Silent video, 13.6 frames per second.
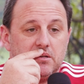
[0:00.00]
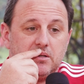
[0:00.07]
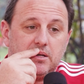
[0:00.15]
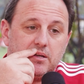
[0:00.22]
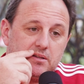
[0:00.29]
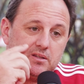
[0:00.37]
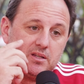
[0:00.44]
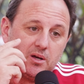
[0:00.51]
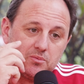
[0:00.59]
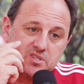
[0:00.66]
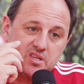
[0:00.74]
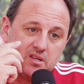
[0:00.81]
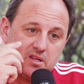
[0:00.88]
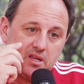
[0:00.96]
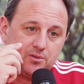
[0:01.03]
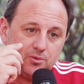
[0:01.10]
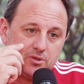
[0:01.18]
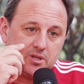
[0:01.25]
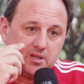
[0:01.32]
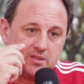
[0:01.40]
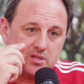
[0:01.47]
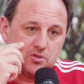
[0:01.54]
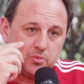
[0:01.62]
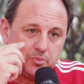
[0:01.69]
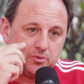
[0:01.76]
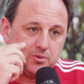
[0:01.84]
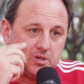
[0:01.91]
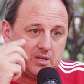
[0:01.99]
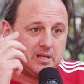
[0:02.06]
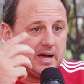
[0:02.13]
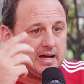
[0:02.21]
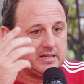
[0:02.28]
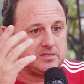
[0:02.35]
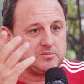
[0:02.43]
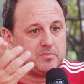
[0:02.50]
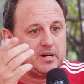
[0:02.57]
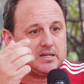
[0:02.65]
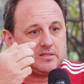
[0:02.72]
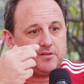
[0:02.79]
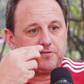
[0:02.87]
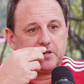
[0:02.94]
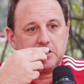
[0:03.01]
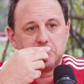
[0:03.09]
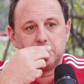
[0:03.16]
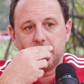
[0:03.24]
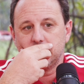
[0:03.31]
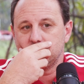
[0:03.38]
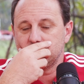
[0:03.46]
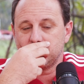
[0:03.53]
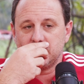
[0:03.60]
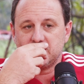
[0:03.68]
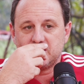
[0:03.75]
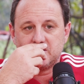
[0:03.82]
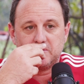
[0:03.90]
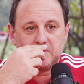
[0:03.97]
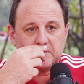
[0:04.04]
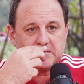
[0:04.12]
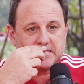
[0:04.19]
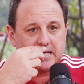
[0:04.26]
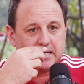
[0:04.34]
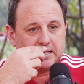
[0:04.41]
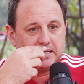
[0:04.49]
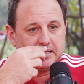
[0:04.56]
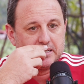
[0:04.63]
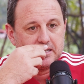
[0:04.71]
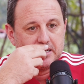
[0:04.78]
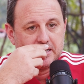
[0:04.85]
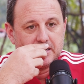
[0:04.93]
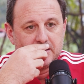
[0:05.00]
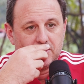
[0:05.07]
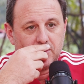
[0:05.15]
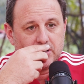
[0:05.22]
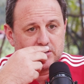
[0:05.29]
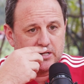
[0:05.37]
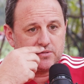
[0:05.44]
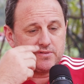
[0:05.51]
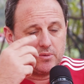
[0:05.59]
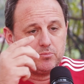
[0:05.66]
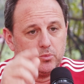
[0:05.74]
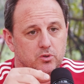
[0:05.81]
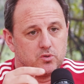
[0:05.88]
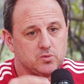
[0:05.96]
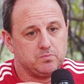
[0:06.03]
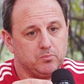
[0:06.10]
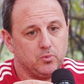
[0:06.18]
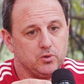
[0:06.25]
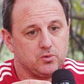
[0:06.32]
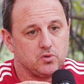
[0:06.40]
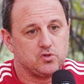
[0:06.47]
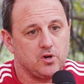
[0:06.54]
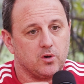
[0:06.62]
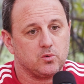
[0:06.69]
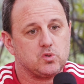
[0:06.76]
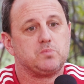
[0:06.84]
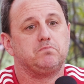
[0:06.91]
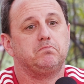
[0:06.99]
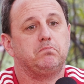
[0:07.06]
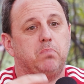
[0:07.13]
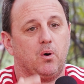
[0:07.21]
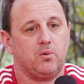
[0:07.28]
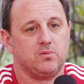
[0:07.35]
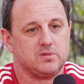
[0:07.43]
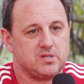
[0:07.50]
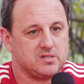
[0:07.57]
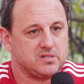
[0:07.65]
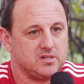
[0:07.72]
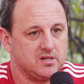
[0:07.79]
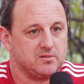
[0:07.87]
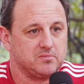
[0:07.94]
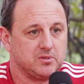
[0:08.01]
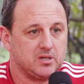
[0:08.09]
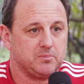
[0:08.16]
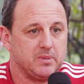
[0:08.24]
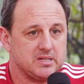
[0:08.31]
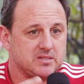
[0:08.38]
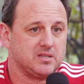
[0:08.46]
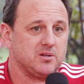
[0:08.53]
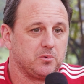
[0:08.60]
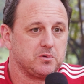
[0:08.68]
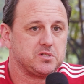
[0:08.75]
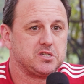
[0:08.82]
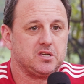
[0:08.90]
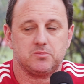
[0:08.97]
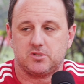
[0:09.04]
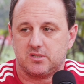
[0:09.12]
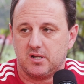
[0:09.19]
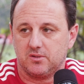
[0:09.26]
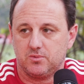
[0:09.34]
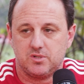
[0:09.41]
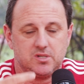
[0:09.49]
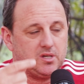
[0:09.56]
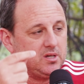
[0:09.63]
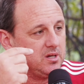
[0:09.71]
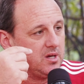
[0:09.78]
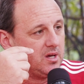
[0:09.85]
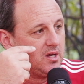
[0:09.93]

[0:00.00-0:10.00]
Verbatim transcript: é, não cedendo tantas oportunidades, mas infelizmente às vezes não consegue o resultado. são muitos, muitos jogos bons esse ano, mas que não conseguimos traduzir